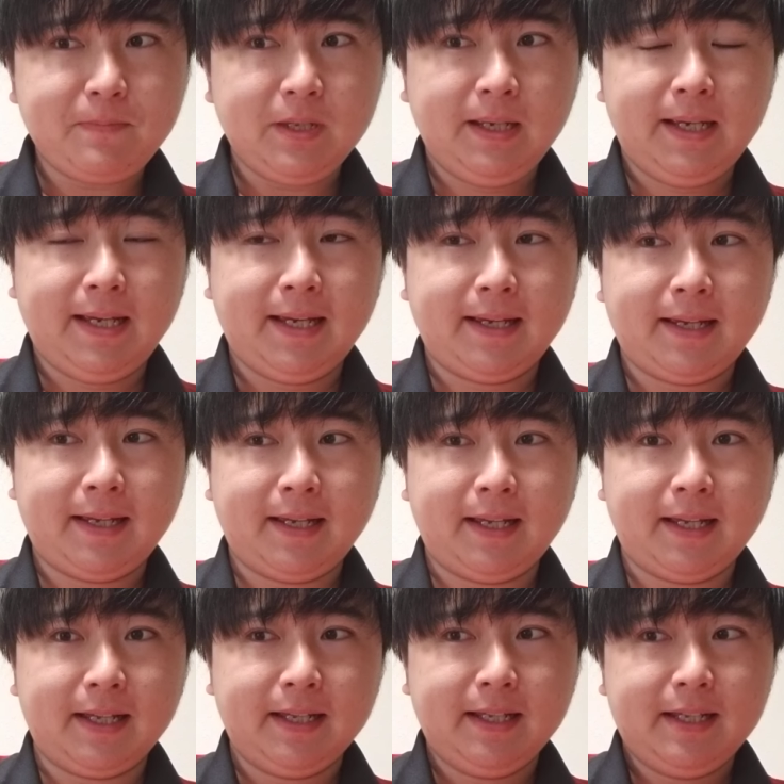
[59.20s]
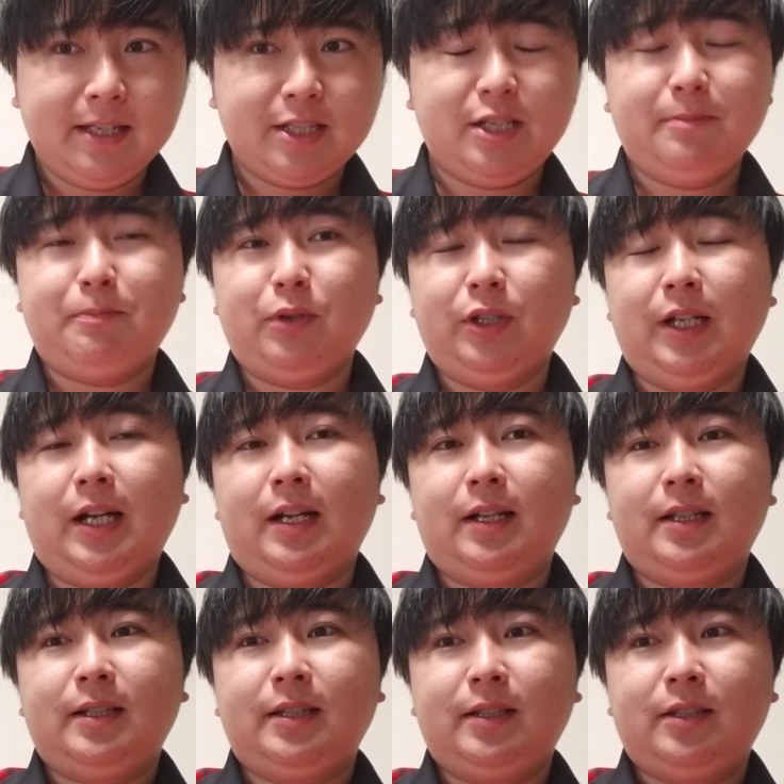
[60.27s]
えー、シンプルな
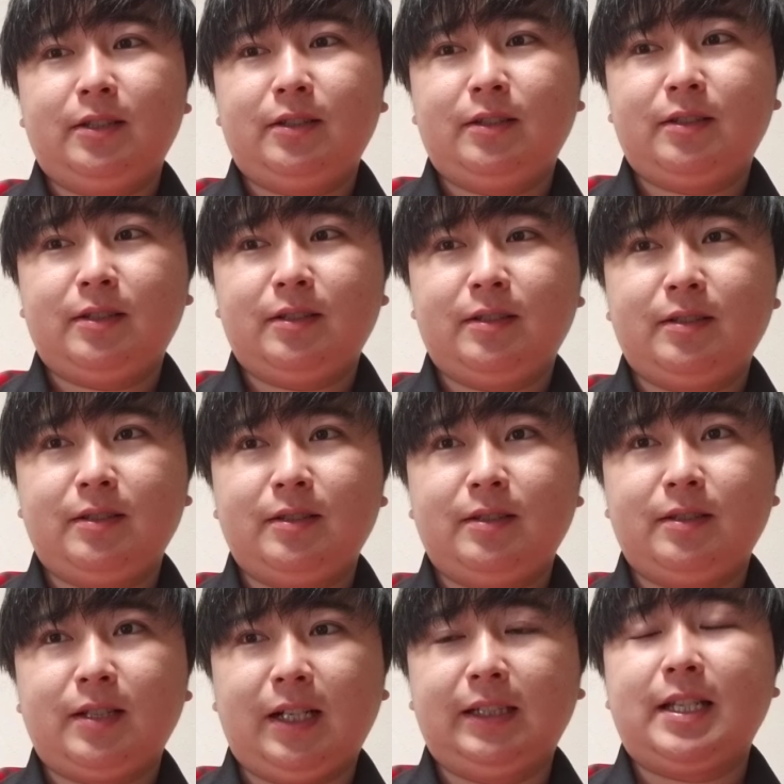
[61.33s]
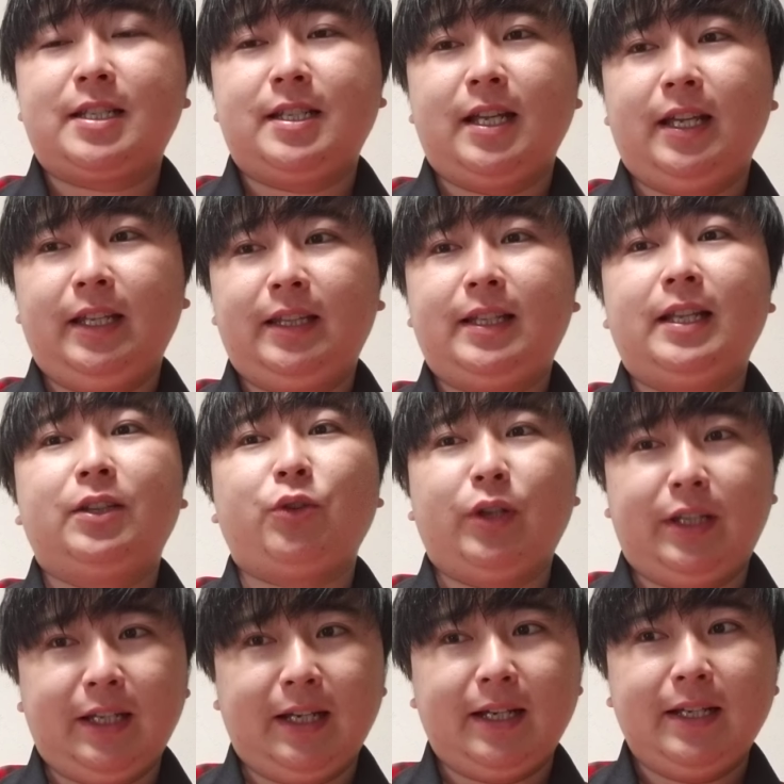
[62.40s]
形で1点取れ
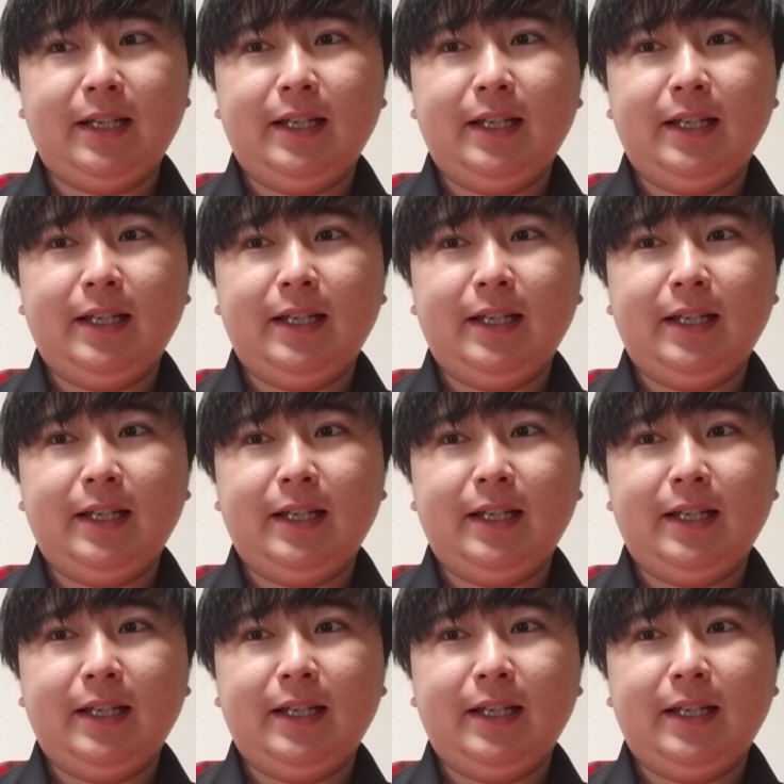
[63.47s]
て、